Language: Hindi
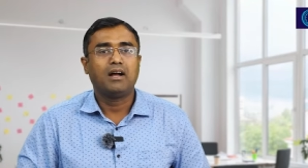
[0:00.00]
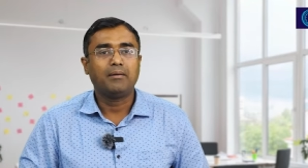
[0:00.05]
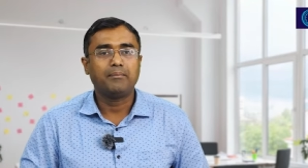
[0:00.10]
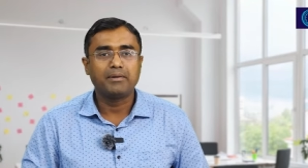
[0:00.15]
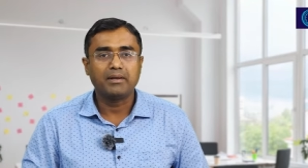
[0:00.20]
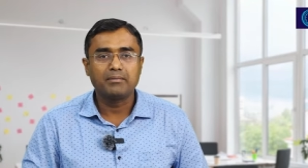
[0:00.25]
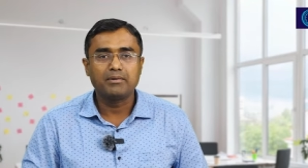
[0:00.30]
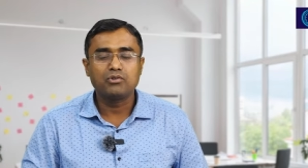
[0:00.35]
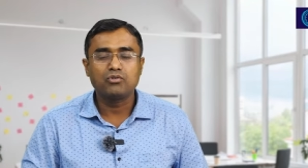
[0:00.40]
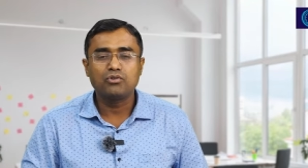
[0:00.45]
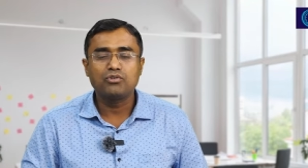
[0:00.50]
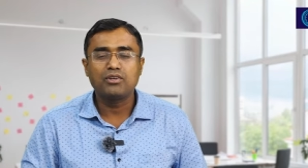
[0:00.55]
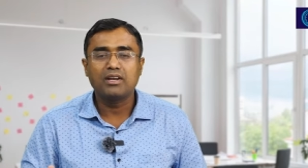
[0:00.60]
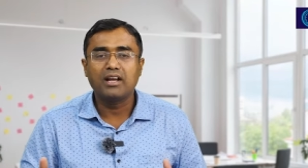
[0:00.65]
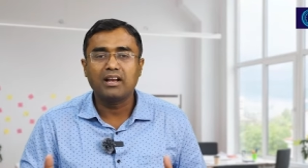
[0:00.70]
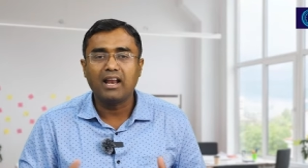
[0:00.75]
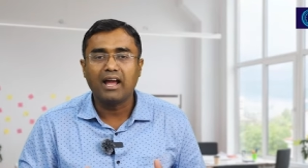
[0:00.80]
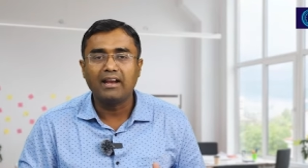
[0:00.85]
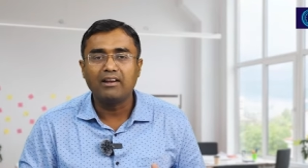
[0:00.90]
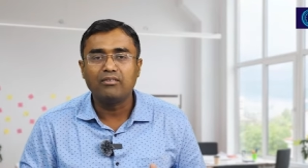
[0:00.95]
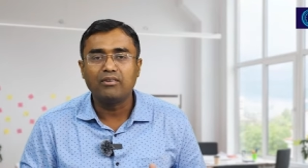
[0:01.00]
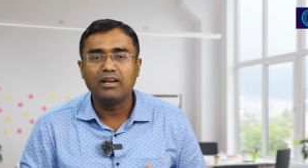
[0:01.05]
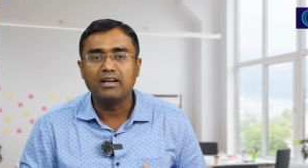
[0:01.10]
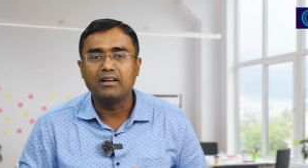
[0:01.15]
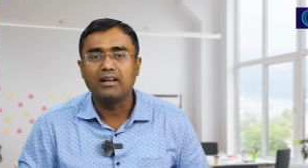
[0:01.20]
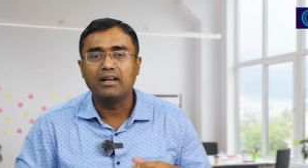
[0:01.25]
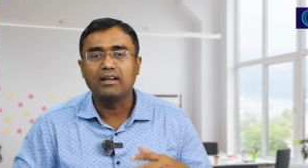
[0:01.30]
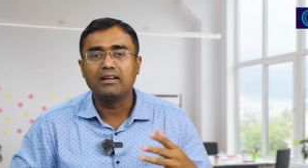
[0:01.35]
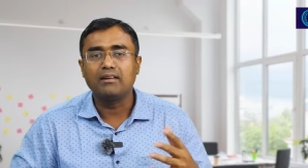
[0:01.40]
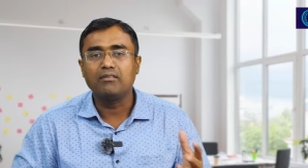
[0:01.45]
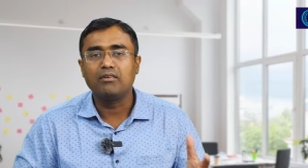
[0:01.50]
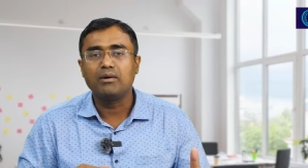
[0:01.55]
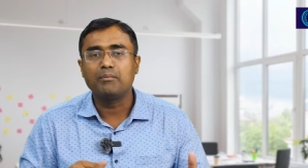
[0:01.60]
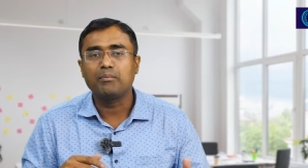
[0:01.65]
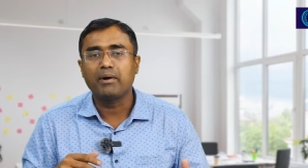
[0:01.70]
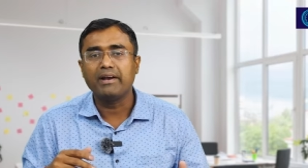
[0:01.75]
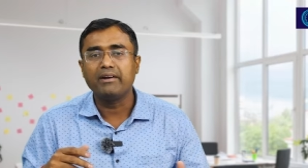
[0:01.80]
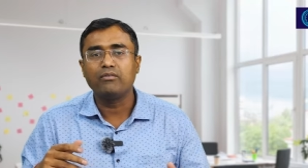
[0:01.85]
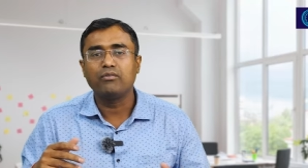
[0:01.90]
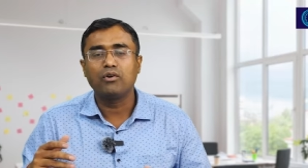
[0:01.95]
आप ये मत सोचिएगा लाइट वेट है कि
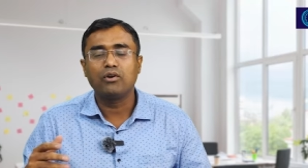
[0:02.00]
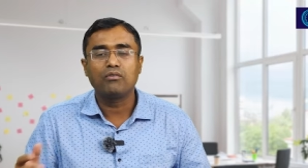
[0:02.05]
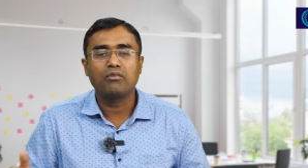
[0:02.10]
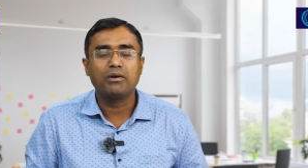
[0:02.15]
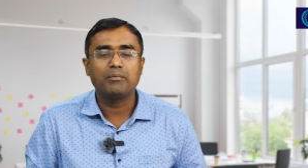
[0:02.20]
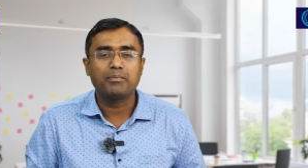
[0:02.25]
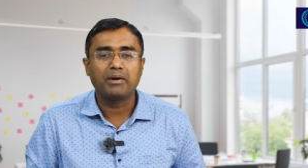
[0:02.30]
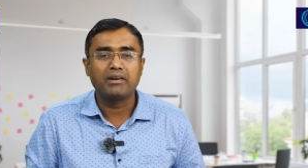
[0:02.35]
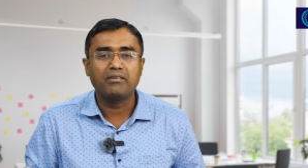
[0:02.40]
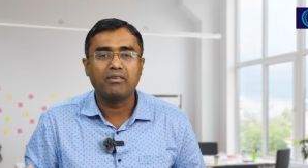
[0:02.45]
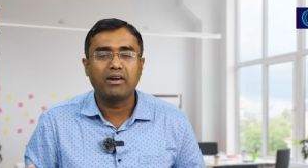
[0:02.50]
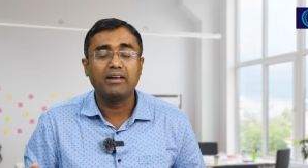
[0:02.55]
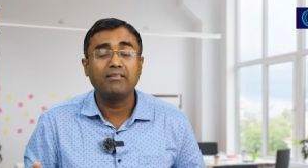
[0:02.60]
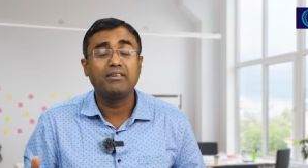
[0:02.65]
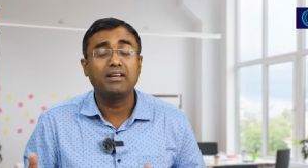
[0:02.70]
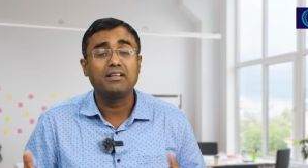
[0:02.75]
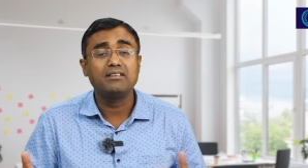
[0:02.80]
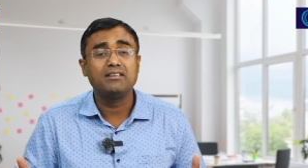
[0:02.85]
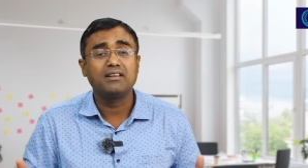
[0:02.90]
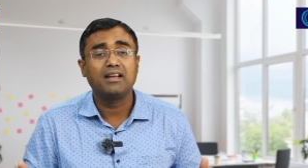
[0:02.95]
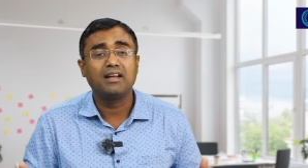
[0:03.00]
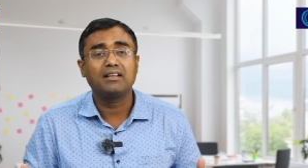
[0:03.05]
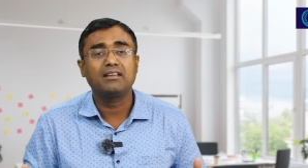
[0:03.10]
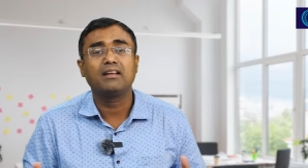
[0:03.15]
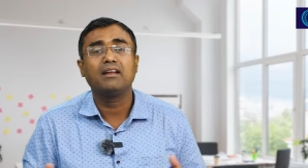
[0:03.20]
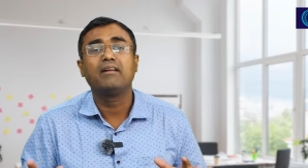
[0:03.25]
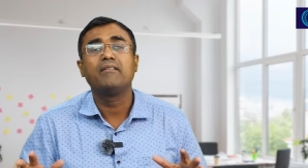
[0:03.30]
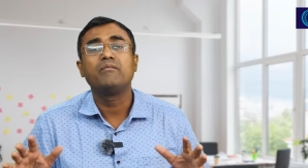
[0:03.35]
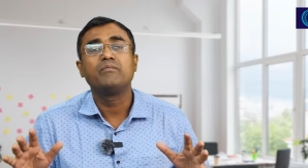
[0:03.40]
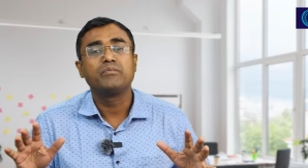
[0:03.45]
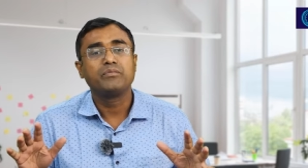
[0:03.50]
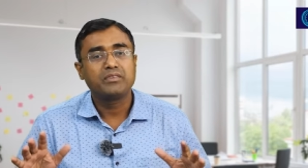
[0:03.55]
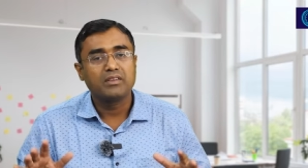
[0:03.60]
1.4 1.5 केजी के आते हैं